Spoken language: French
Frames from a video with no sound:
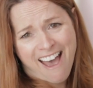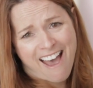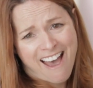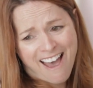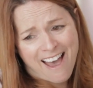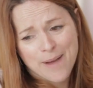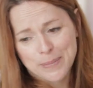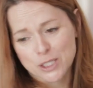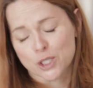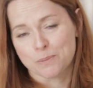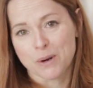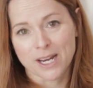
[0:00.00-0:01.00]
Ah, puis
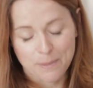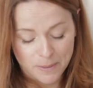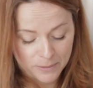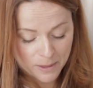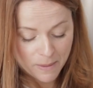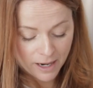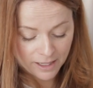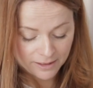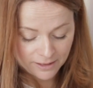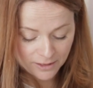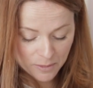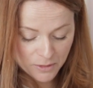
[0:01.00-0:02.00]
je suis pas capable de
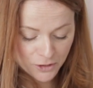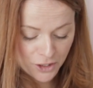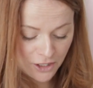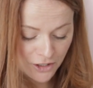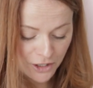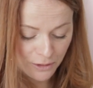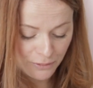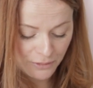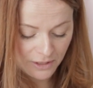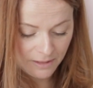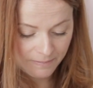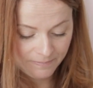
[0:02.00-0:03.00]
m'arrêter d'en manger quand j'en
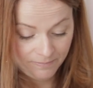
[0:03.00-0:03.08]
fais.